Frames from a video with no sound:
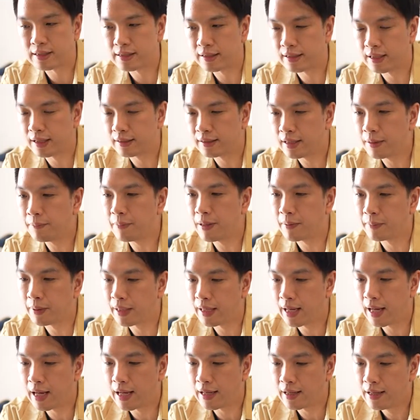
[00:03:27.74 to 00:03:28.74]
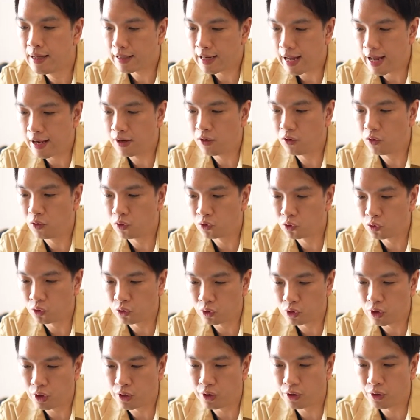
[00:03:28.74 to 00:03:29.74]
ฉะนั้นถ้าเป็นไปได้การลงทุน
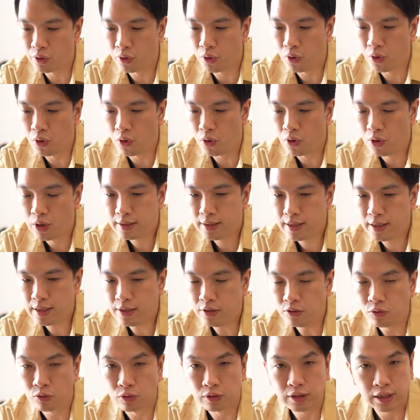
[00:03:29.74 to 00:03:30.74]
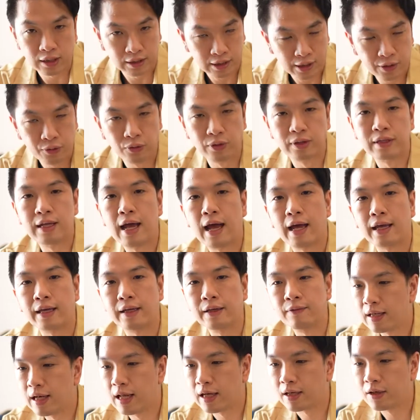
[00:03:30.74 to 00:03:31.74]
คอนโดที่อยู่ติดถนนใหญ่
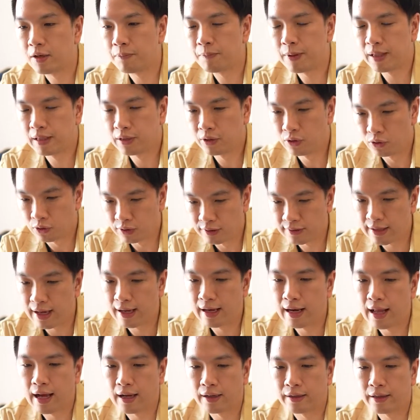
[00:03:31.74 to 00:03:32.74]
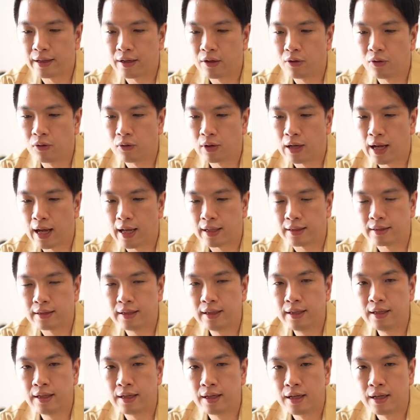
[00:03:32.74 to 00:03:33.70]
แล้วก็เป็นถนนสายหลักเนี่ยโอกาสที่